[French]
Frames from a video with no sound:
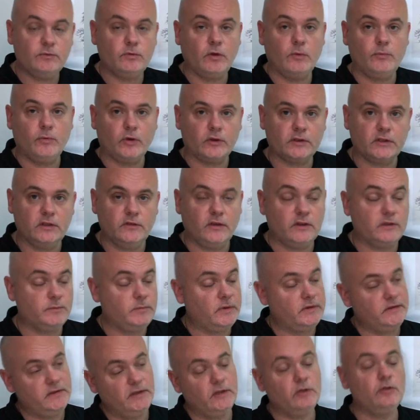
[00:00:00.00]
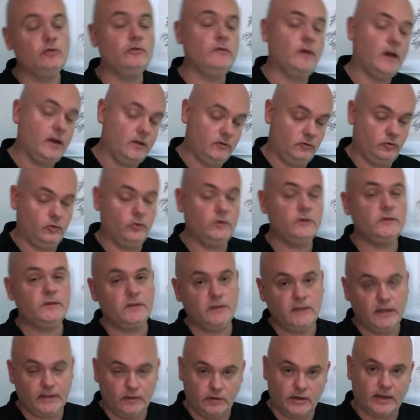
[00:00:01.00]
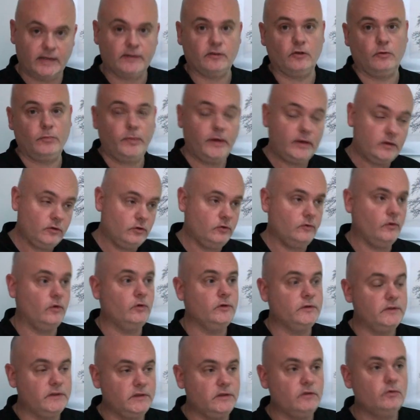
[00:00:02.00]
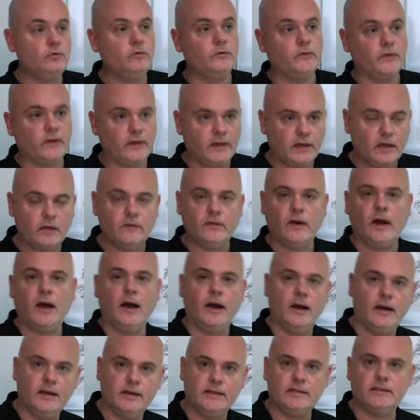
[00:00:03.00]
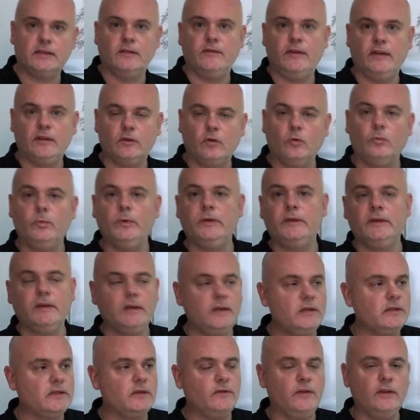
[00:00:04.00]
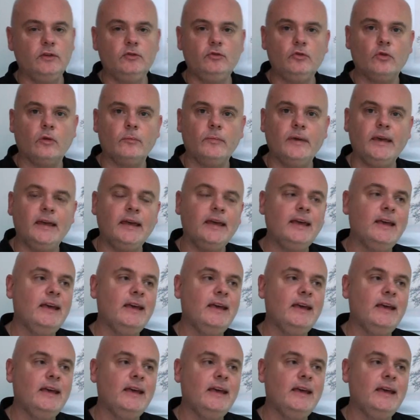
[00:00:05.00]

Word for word: peu importe ce qui va se passer, tu vas toi aussi être dans la tempête, tu vas aussi souffrir, et bah, ça va être compliqué, ça va être dur, mais